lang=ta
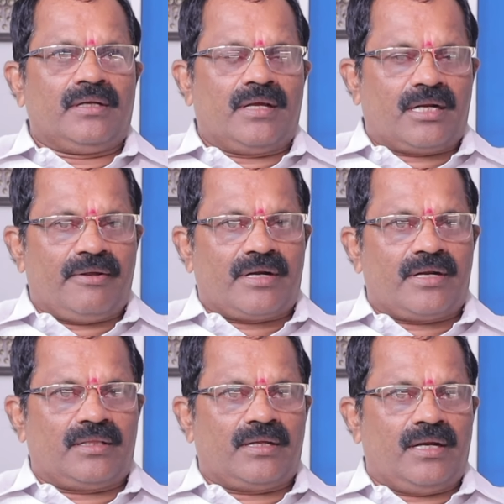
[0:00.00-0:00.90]
ஏற்கனவே
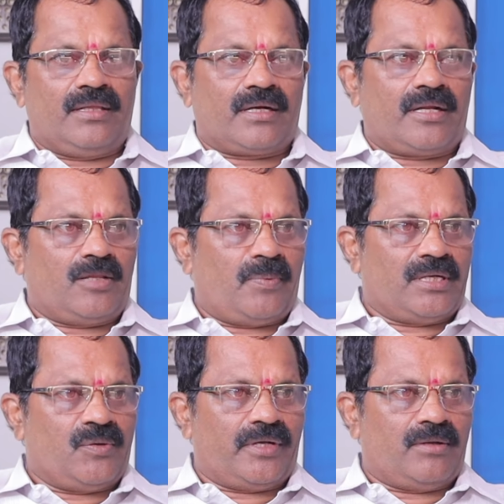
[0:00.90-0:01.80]
ரெண்டாயிரத்தி நாலுலேருந்து ரெண்டாயிரத்தி
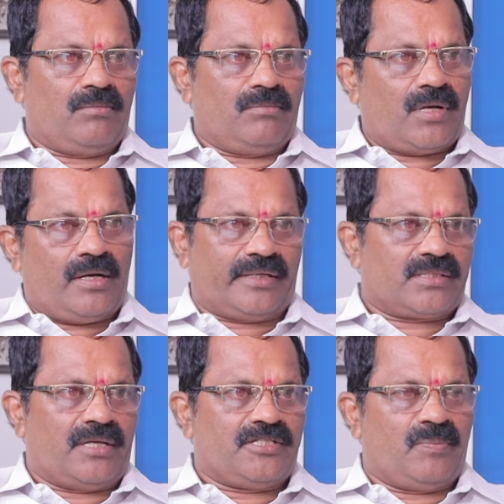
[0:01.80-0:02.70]
பதினாலு வரைக்கும் காங்கிரஸ்
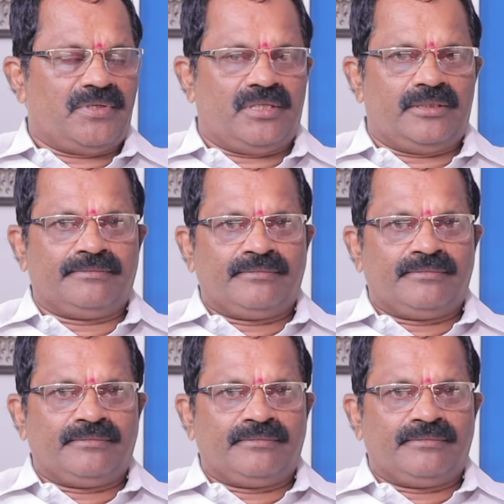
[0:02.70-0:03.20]
ஆட்சி அமைச்சது